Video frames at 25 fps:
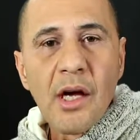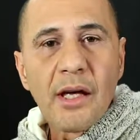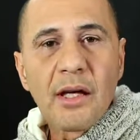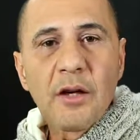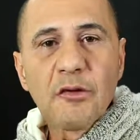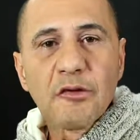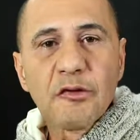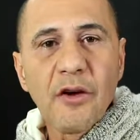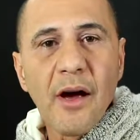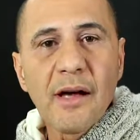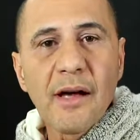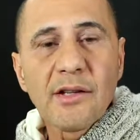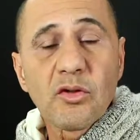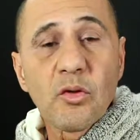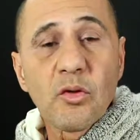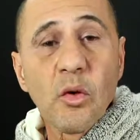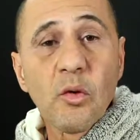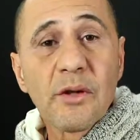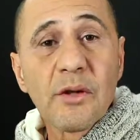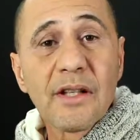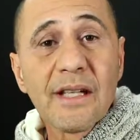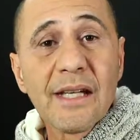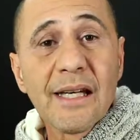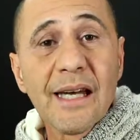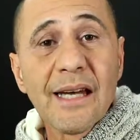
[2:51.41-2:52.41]
que faz com
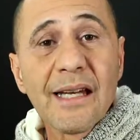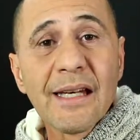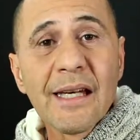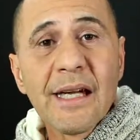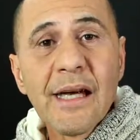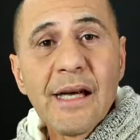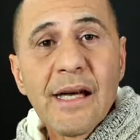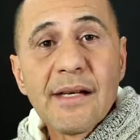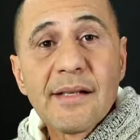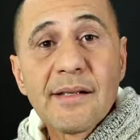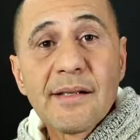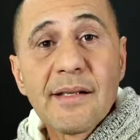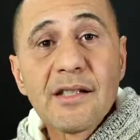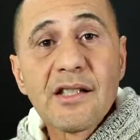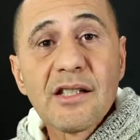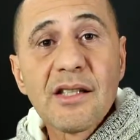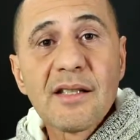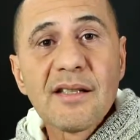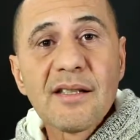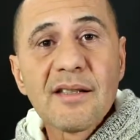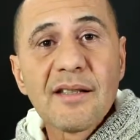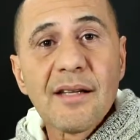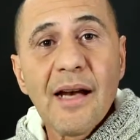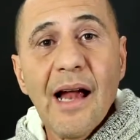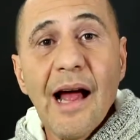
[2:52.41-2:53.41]
que ele se
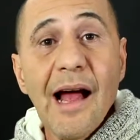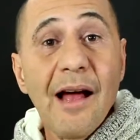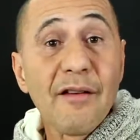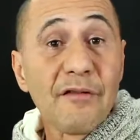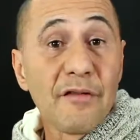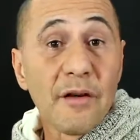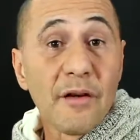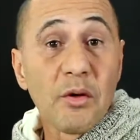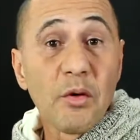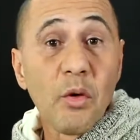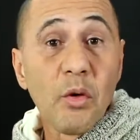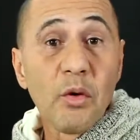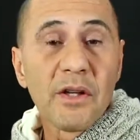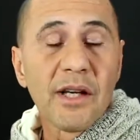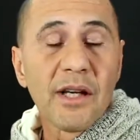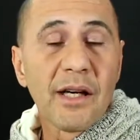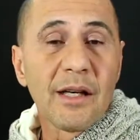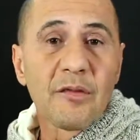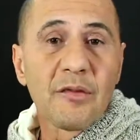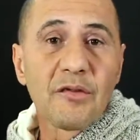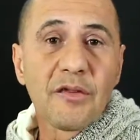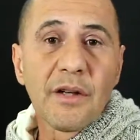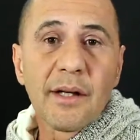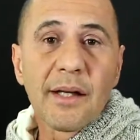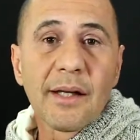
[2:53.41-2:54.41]
destrave, com que
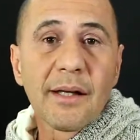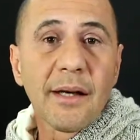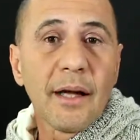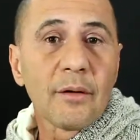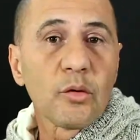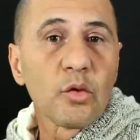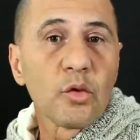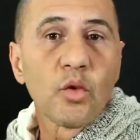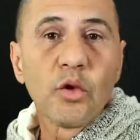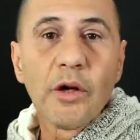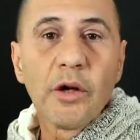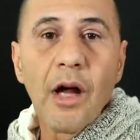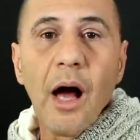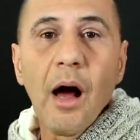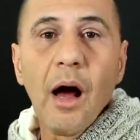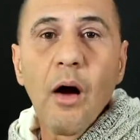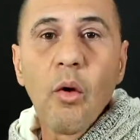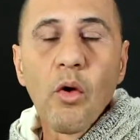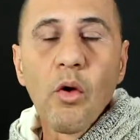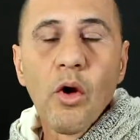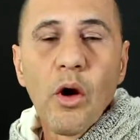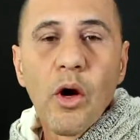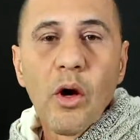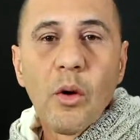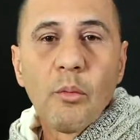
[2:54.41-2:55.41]
ele fique
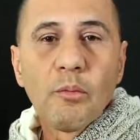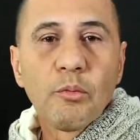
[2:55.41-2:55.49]
natural,